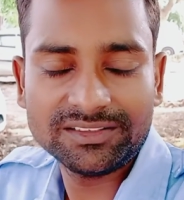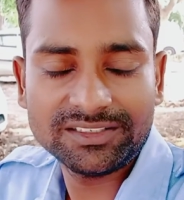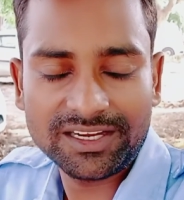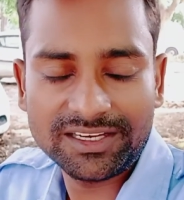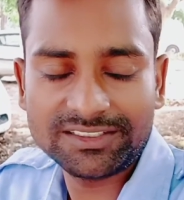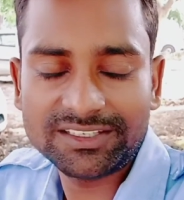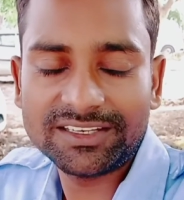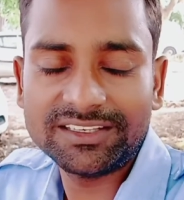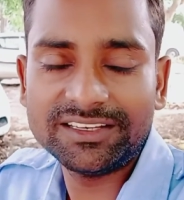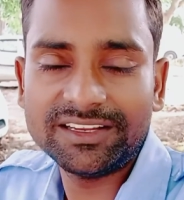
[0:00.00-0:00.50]

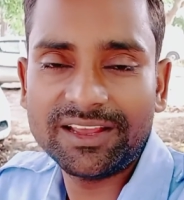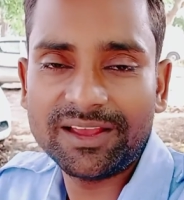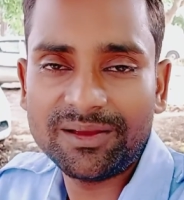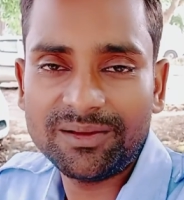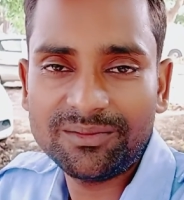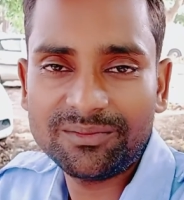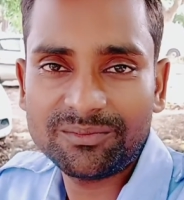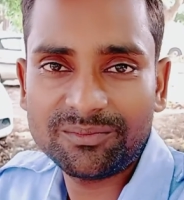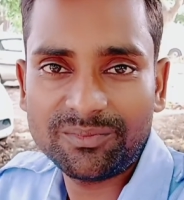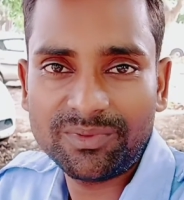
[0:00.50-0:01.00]
चाचा जी
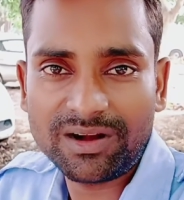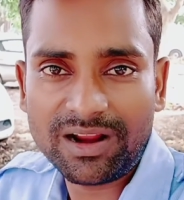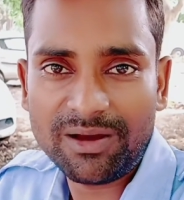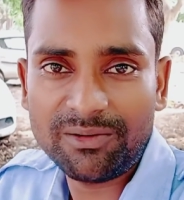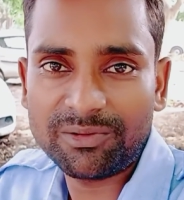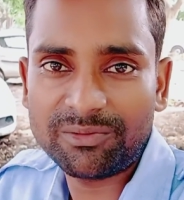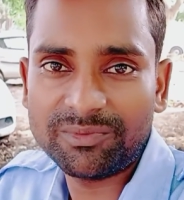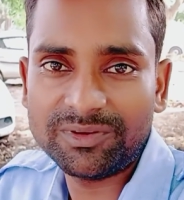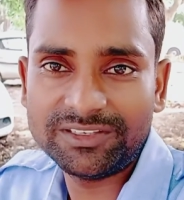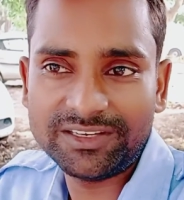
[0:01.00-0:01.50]
हैं
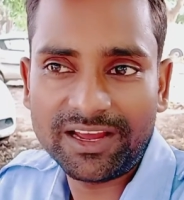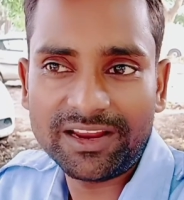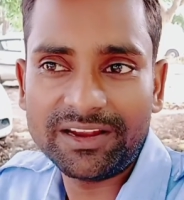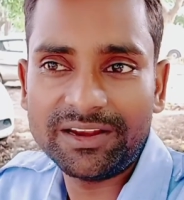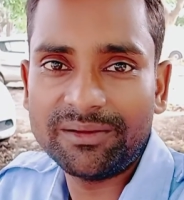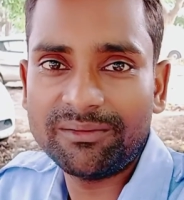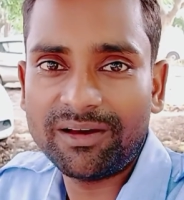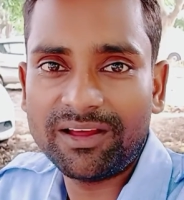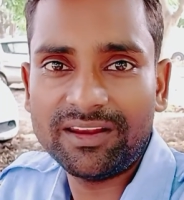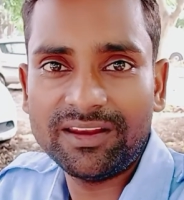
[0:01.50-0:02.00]
बराबर में
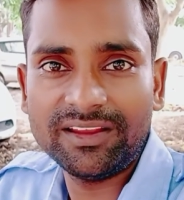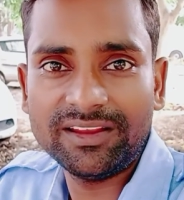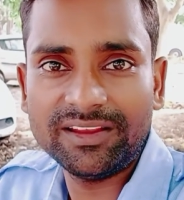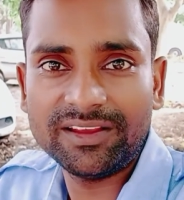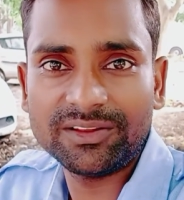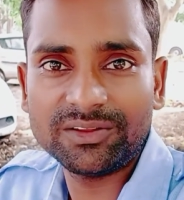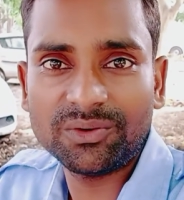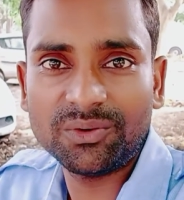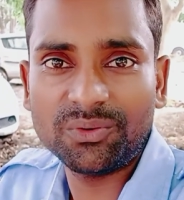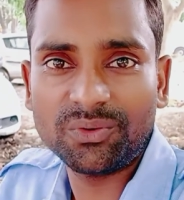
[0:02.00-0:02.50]
जानने वाले ही
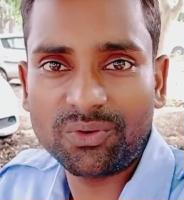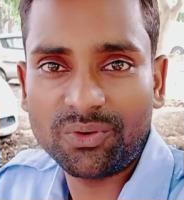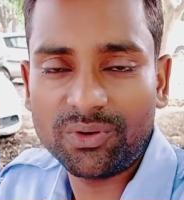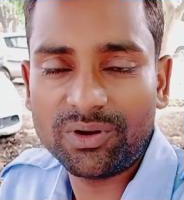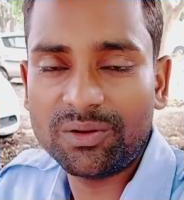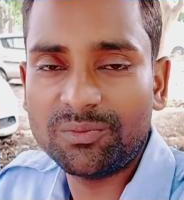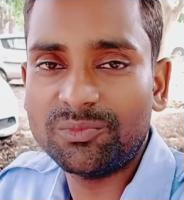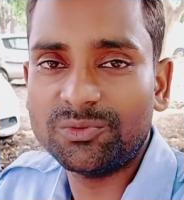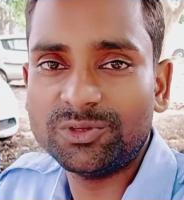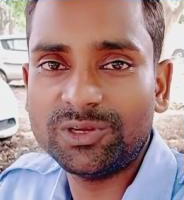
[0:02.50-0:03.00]
हैं तो
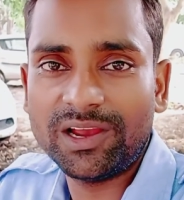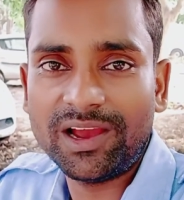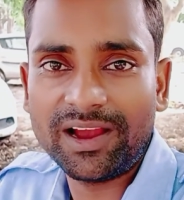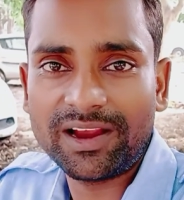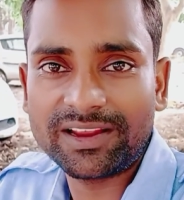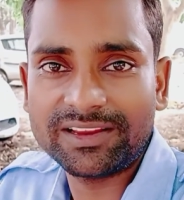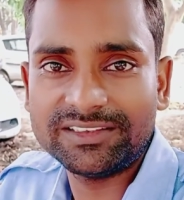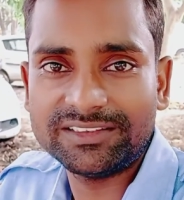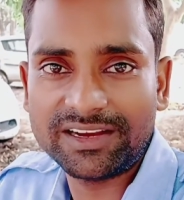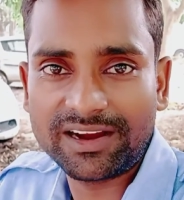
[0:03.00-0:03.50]
उन्होंने मुझे
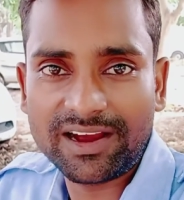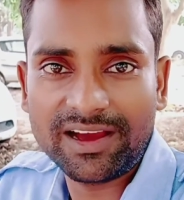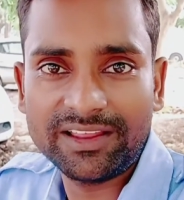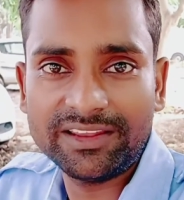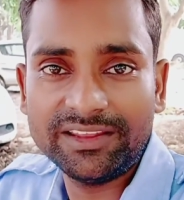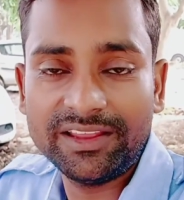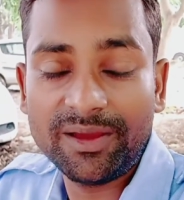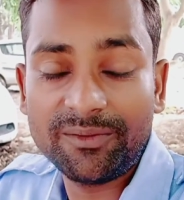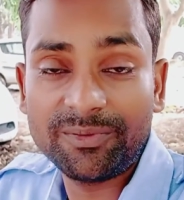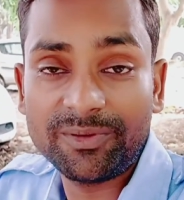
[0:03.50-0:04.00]
आगे जगा
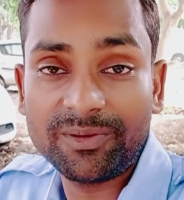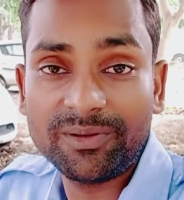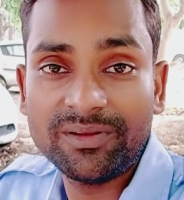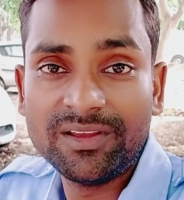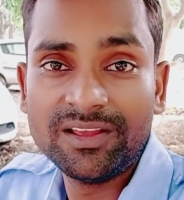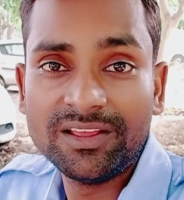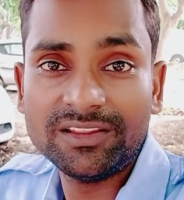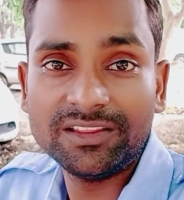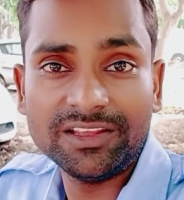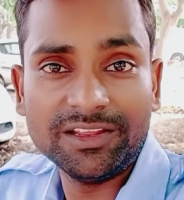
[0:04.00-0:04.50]
दिया फिर
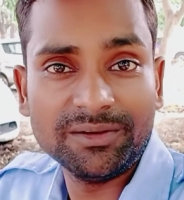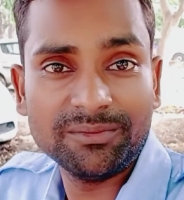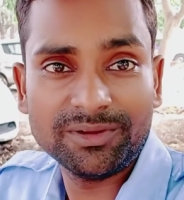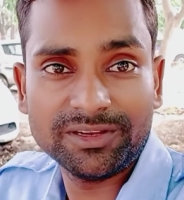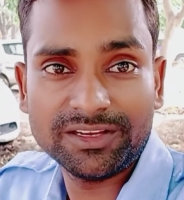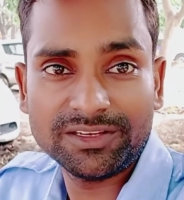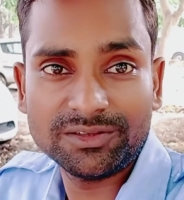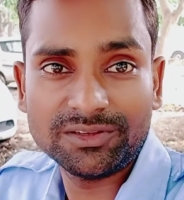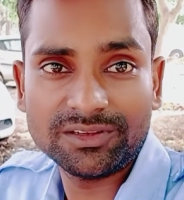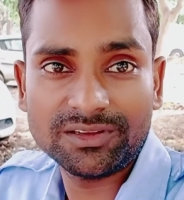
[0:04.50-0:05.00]
तीन
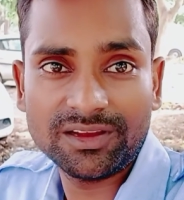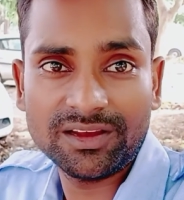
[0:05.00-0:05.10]
बजे